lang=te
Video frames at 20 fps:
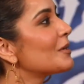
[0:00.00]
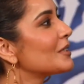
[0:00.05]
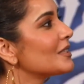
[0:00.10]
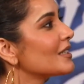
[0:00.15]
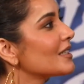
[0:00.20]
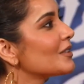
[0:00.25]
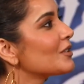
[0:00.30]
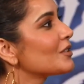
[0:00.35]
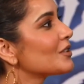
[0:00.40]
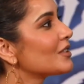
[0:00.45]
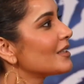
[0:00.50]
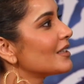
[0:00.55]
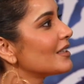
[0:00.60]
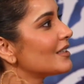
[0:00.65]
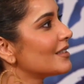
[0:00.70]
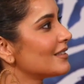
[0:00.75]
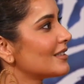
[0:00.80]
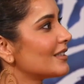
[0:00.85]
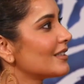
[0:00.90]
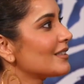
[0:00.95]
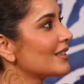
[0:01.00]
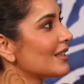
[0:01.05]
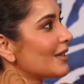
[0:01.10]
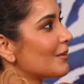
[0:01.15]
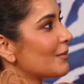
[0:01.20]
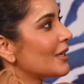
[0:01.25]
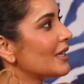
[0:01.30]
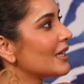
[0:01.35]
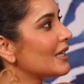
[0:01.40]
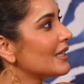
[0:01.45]
మంచిగా వచ్చింది
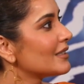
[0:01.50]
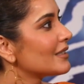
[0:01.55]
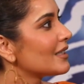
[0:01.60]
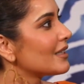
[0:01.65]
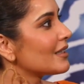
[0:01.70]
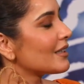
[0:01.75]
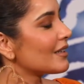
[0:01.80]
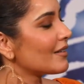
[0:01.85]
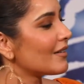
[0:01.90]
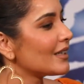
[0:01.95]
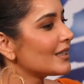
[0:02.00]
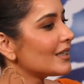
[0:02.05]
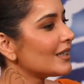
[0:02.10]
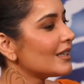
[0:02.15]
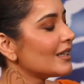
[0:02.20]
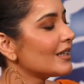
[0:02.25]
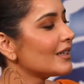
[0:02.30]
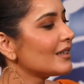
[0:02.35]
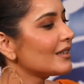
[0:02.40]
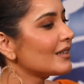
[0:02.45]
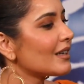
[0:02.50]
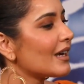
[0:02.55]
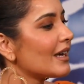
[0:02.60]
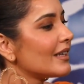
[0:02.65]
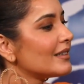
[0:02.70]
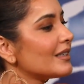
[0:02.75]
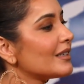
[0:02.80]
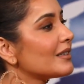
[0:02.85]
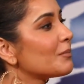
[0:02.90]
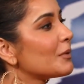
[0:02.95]
సినిమా రిలీజ్ అయిన తర్వాత అండ్
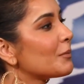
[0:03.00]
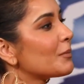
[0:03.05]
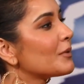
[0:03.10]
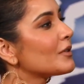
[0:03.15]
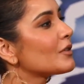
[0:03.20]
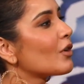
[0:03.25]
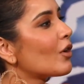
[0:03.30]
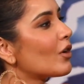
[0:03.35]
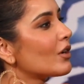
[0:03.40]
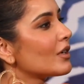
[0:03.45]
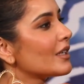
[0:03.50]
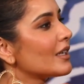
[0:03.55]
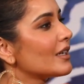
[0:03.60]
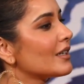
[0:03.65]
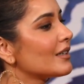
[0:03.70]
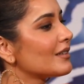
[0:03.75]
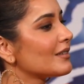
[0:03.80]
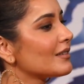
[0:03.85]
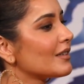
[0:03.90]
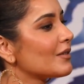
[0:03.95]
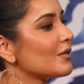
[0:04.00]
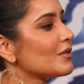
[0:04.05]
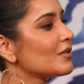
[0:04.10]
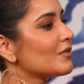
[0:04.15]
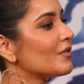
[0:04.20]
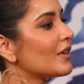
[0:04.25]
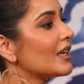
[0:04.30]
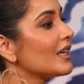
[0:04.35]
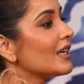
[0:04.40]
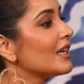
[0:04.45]
ఐ థింక్ పీపుల్ థాట్ దట్ దే
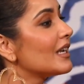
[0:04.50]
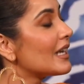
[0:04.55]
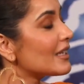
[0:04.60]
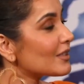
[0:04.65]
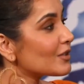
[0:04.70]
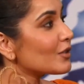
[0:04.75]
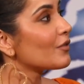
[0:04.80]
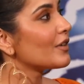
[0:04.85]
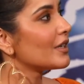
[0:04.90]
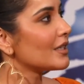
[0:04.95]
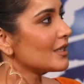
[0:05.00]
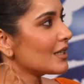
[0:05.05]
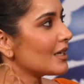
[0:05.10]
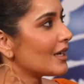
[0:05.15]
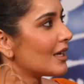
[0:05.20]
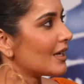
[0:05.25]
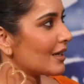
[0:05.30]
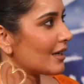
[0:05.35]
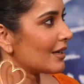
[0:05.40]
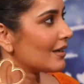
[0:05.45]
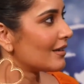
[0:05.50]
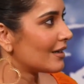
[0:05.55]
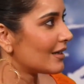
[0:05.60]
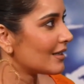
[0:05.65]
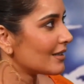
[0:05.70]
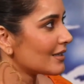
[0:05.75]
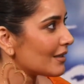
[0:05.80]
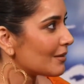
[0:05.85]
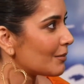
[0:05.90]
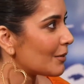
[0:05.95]
వాస్ వెరీ లెస్ ఆఫ్ ఏంజల్ ఆర్నా
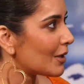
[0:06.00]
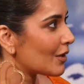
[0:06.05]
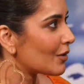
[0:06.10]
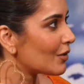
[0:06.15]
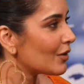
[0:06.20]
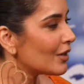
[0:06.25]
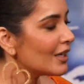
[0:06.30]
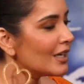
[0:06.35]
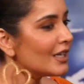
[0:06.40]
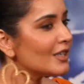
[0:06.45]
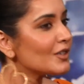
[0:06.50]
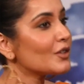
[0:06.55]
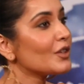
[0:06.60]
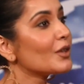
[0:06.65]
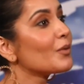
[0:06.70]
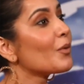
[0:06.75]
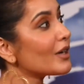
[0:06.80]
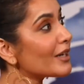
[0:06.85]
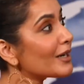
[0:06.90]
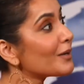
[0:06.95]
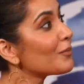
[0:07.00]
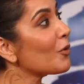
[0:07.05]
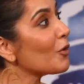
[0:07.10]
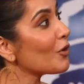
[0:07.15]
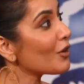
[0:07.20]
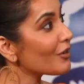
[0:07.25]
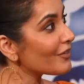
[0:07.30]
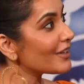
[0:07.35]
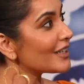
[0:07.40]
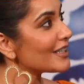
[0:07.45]
ఆ సినిమాలో దే వాంటెడ్
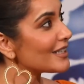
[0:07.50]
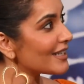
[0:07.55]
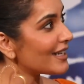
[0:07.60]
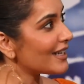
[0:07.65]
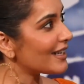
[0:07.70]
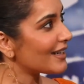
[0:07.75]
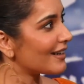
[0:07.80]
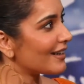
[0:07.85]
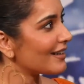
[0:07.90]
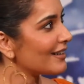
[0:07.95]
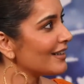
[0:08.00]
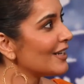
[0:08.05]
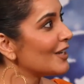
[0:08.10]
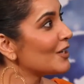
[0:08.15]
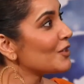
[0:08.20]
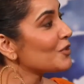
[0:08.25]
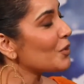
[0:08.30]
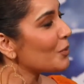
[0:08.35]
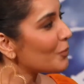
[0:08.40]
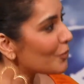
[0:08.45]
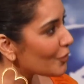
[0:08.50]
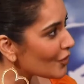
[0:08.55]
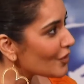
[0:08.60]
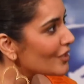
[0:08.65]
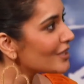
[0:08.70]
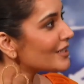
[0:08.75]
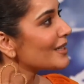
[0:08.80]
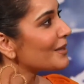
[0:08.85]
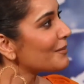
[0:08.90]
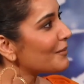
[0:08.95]
మోర్ ఆఫ్ ఏంజల్ ఆర్నా సో ఇప్పుడు
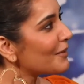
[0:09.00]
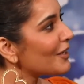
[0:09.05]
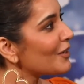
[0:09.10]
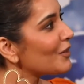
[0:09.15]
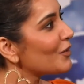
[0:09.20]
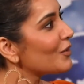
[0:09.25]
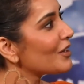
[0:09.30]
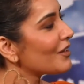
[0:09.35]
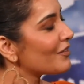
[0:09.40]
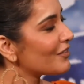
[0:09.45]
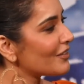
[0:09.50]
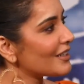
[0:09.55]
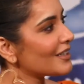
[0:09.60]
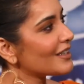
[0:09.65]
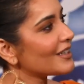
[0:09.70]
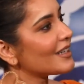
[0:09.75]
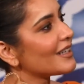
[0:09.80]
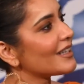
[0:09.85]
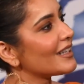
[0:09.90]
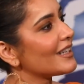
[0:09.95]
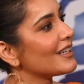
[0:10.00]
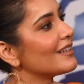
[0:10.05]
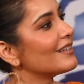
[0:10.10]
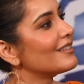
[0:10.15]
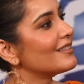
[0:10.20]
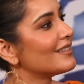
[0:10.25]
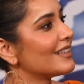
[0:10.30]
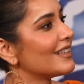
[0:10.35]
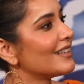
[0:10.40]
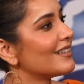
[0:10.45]
ఈ సినిమాలో డెఫినెట్ గా
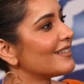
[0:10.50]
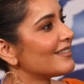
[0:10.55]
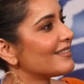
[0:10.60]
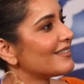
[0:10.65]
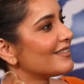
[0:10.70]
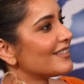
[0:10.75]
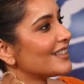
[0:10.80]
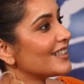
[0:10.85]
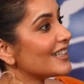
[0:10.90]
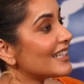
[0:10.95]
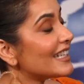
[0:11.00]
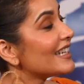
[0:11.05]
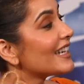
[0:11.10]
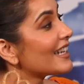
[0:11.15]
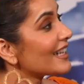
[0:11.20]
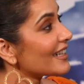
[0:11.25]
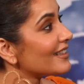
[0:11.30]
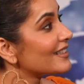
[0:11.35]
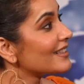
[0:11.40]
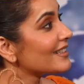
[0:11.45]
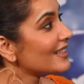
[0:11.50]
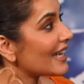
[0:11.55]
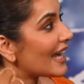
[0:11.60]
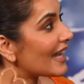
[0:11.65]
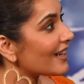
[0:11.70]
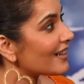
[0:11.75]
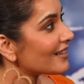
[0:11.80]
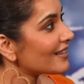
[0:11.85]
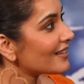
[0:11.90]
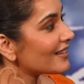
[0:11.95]
దిల్ దిల్ రియలీ లైక్ దిస్
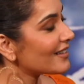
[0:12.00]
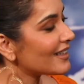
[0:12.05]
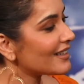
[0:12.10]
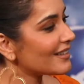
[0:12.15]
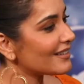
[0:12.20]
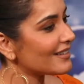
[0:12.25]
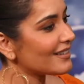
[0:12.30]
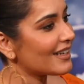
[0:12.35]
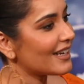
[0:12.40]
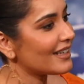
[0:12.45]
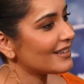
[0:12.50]
క్యారెక్టర్ అండ్ ఐ